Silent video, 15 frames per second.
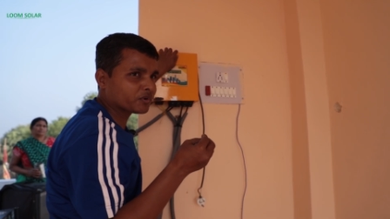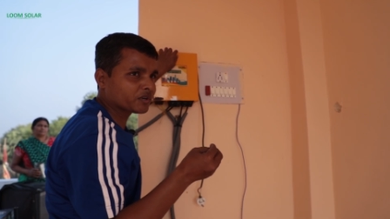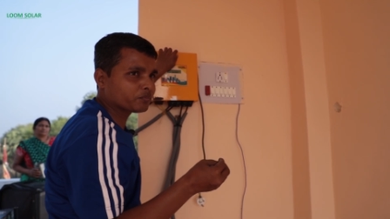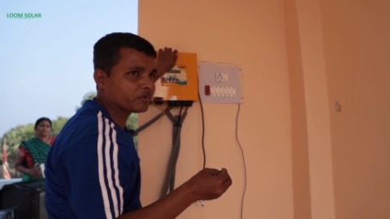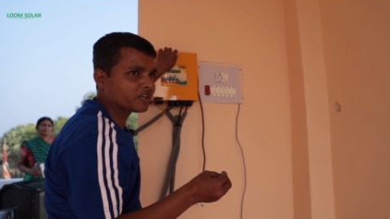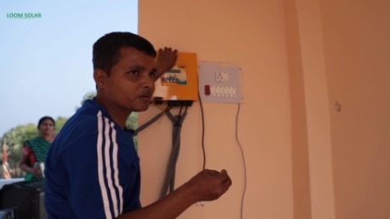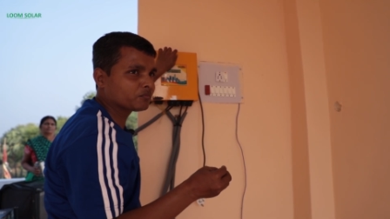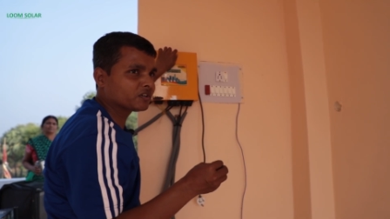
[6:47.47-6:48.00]

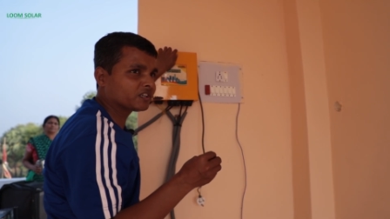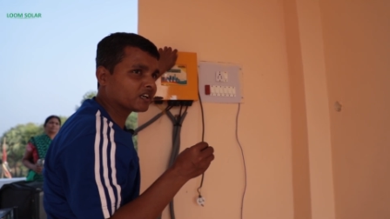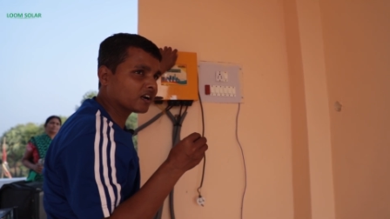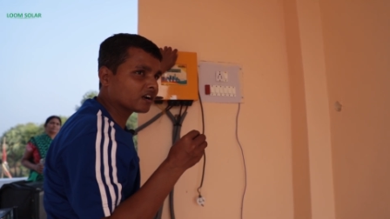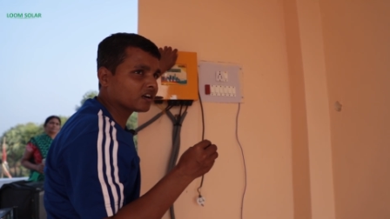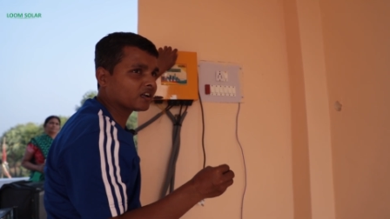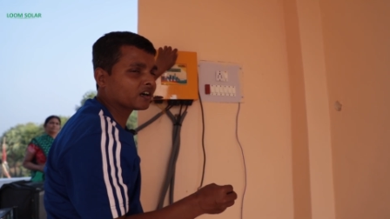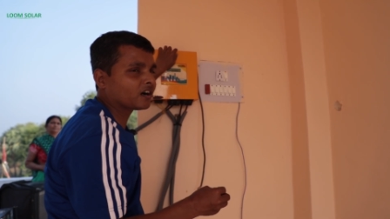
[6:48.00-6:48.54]
प्रीपेड
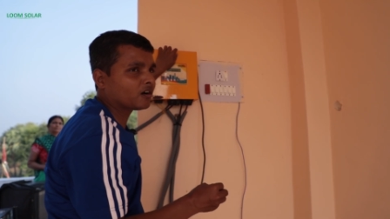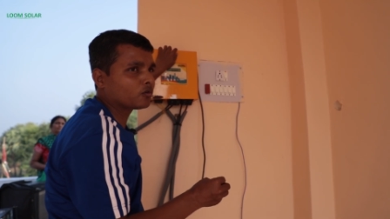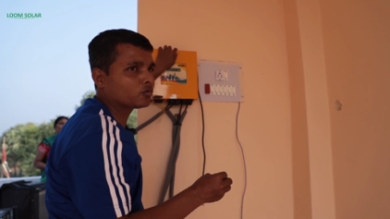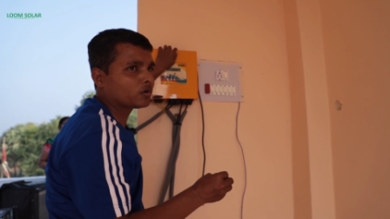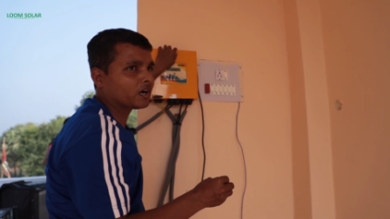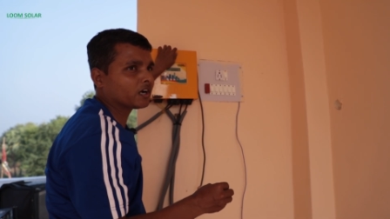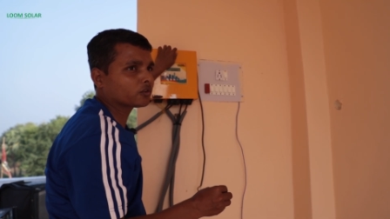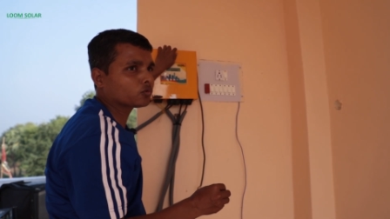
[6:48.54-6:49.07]
मीटर लगा
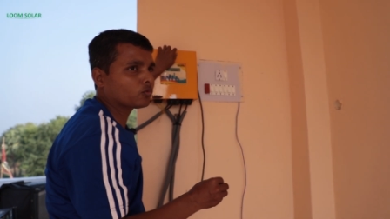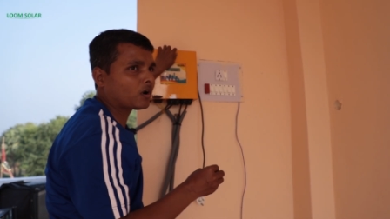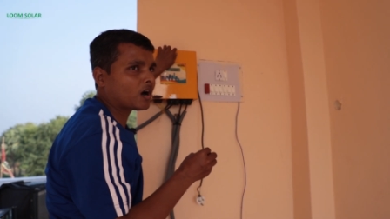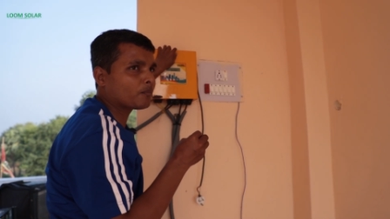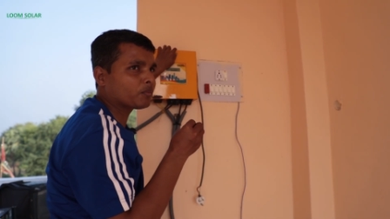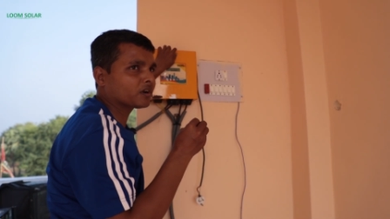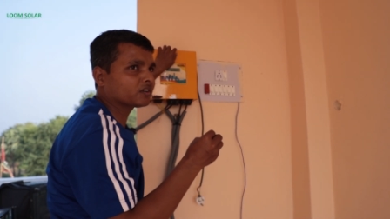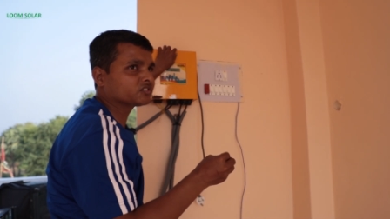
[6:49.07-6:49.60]
हुआ है तो
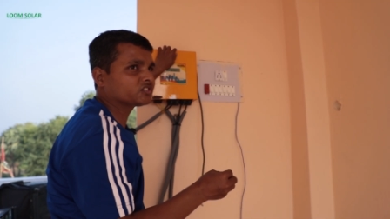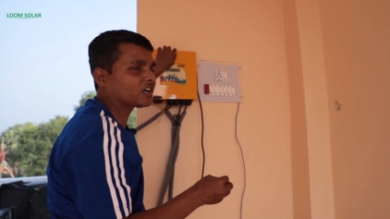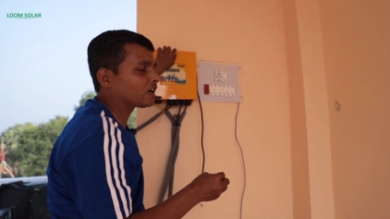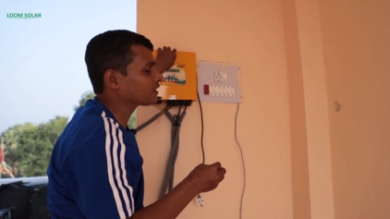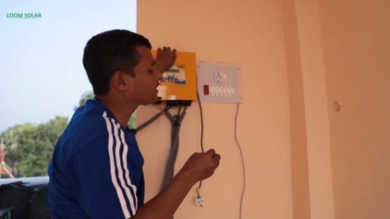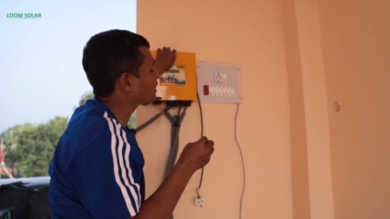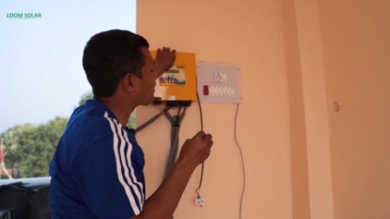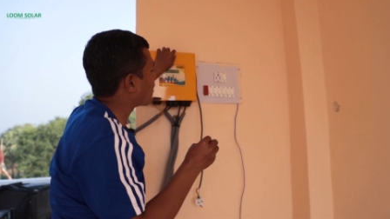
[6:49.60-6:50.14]
वहाँ पर ज़्यादा